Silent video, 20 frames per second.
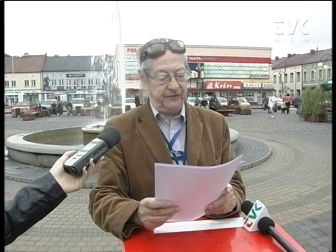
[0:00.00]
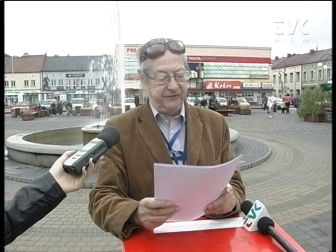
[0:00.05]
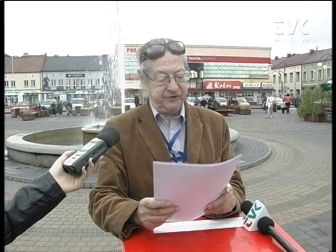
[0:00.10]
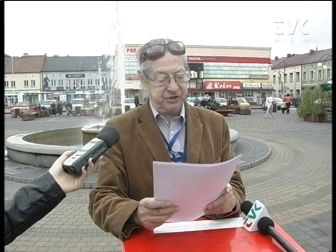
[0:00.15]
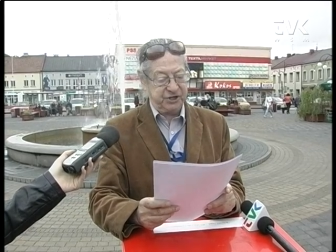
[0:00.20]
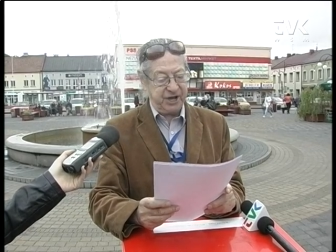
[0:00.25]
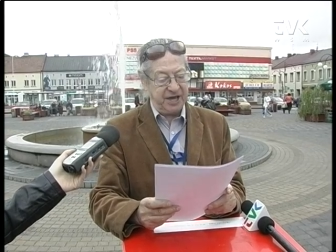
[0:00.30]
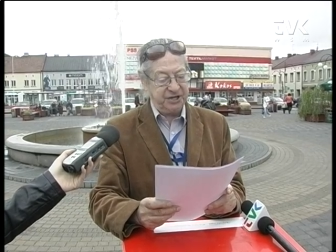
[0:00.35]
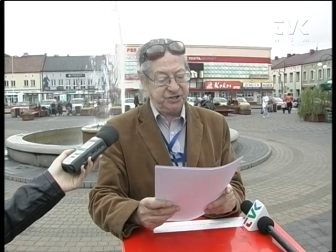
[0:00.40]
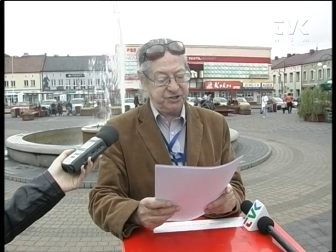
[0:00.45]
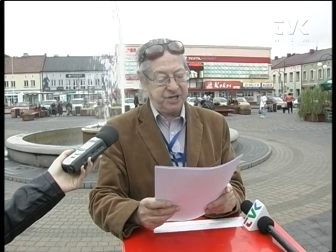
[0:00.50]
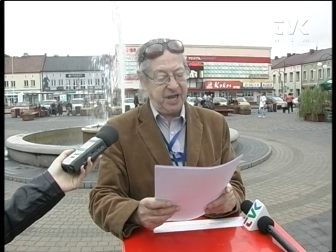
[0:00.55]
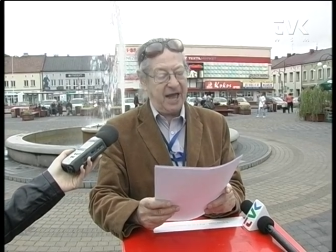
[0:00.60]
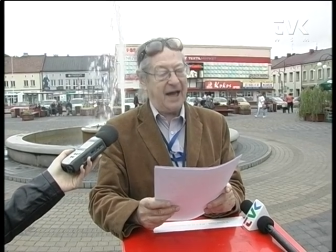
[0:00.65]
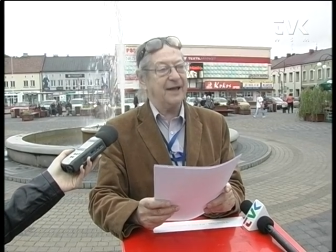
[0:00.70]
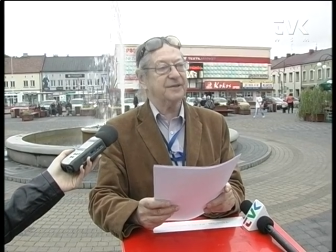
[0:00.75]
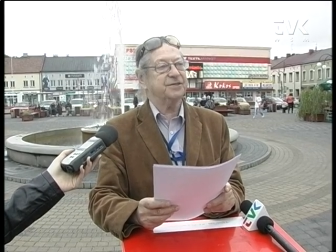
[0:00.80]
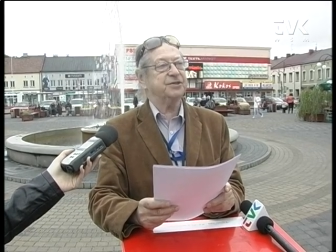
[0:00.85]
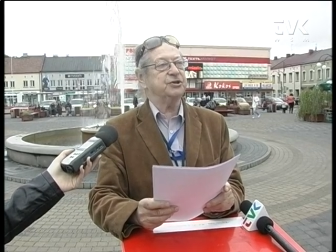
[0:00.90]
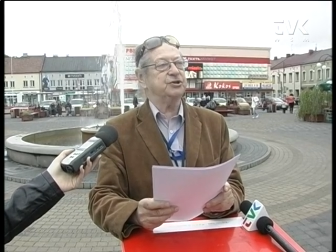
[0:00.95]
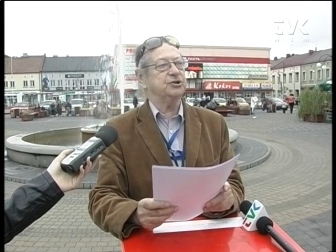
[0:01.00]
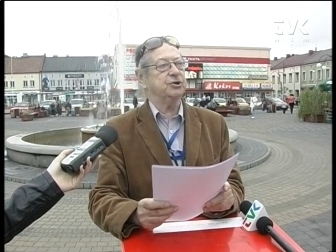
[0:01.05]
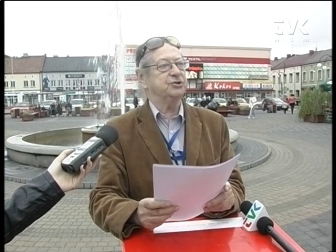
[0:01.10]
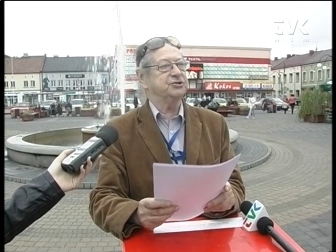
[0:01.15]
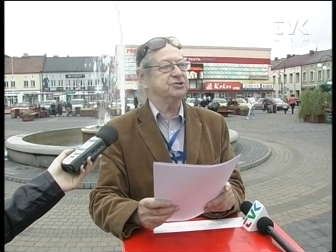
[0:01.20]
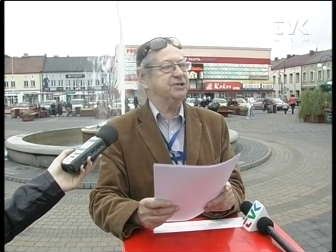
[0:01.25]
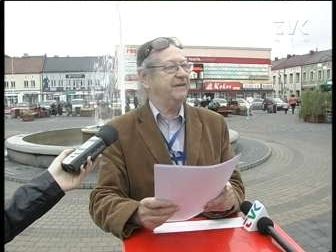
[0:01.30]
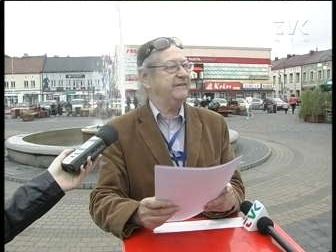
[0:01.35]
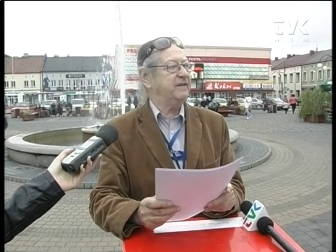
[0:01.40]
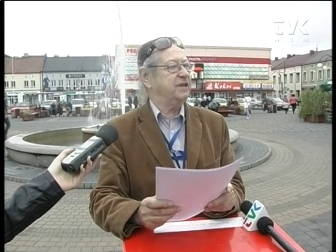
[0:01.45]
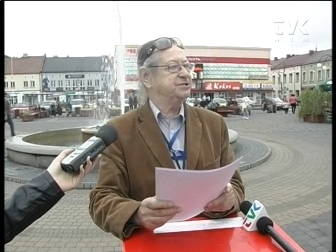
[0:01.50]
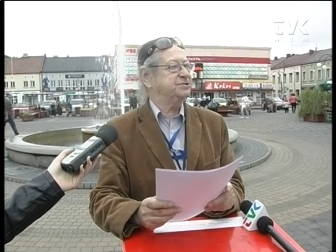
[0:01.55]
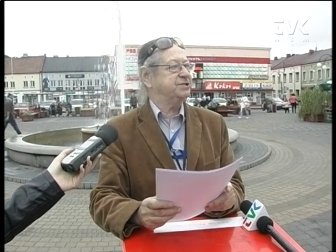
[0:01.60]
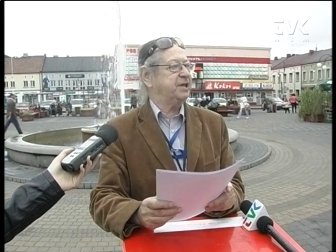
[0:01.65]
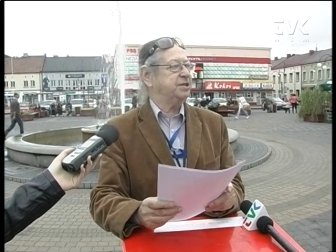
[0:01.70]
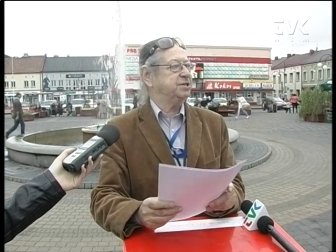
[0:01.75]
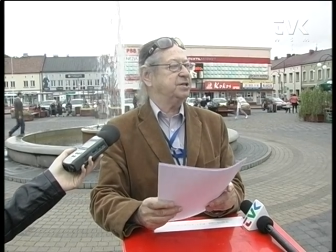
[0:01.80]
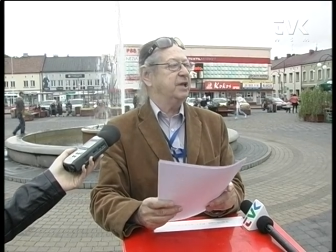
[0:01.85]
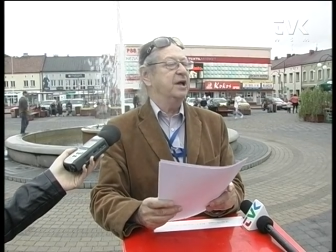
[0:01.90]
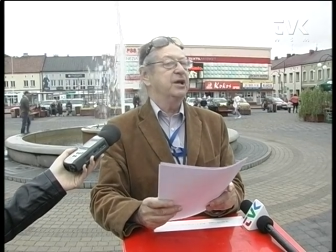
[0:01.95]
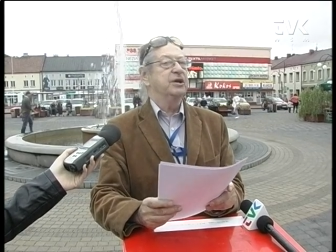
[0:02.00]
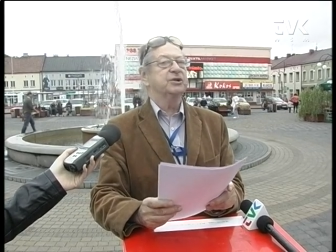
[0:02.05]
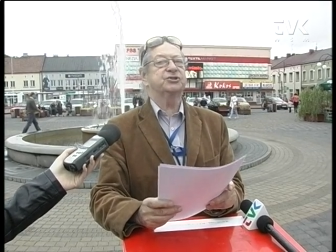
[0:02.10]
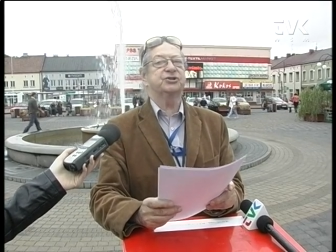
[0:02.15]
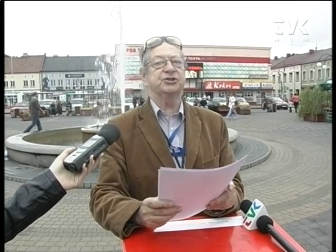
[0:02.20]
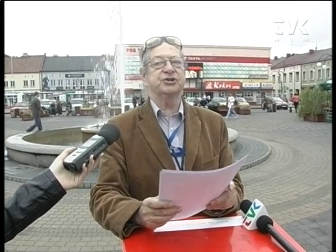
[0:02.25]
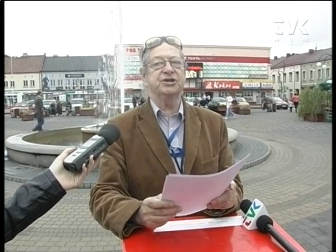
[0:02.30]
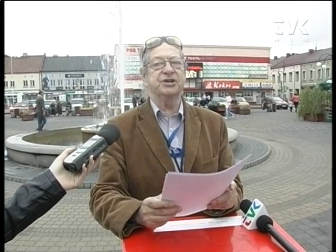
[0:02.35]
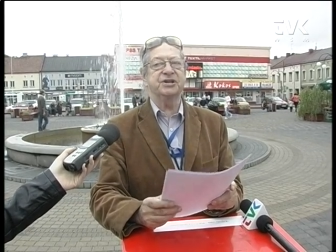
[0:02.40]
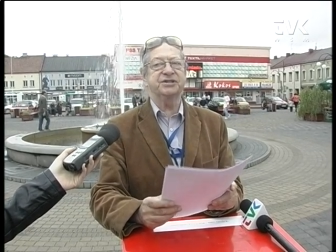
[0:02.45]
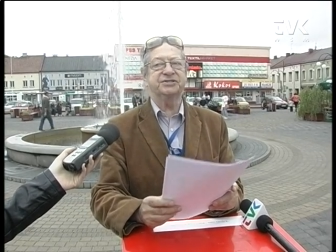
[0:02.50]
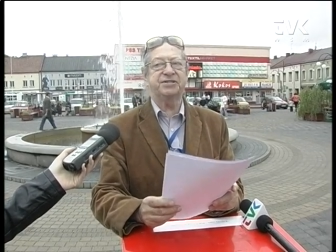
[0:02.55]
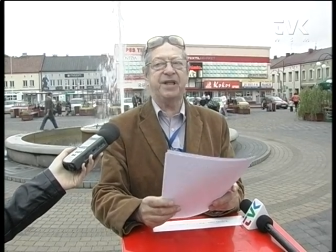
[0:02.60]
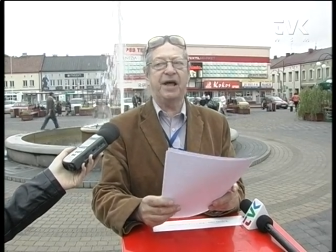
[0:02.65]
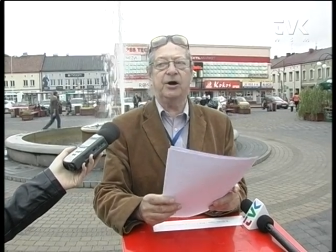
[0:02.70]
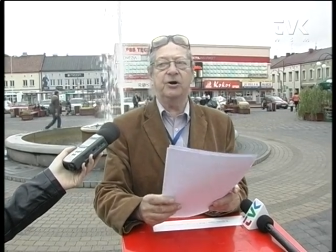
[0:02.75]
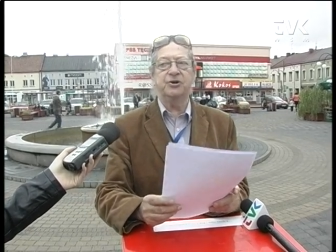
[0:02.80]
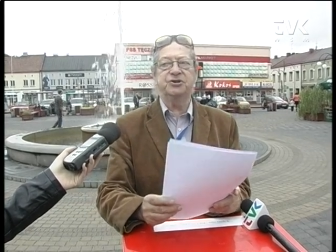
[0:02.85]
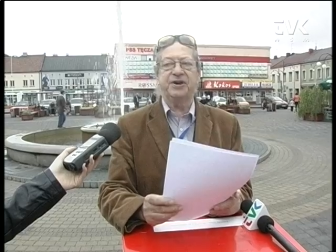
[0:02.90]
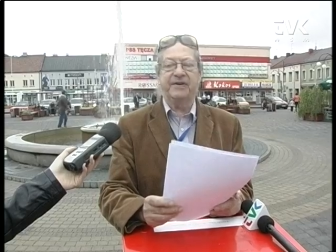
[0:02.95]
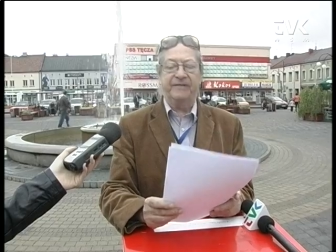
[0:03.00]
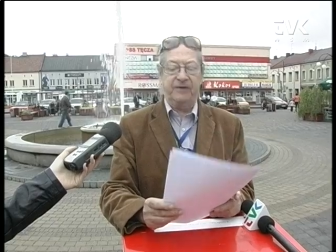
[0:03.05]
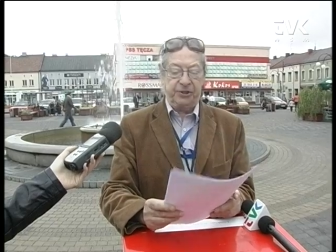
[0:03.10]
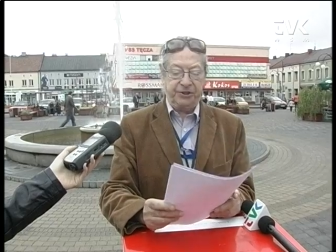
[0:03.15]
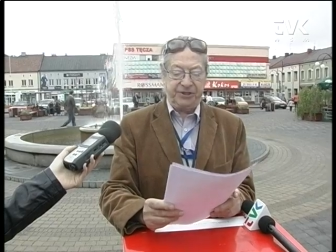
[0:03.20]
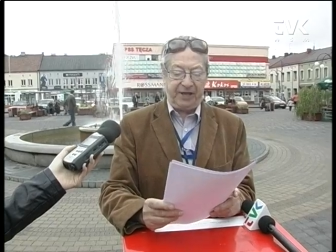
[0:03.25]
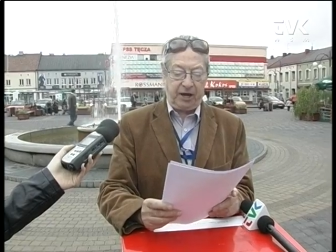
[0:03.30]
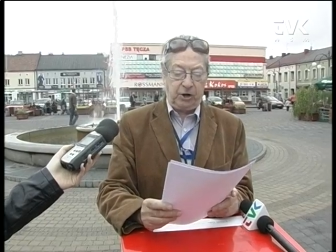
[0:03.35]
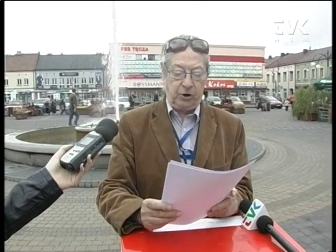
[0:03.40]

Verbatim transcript: września 1939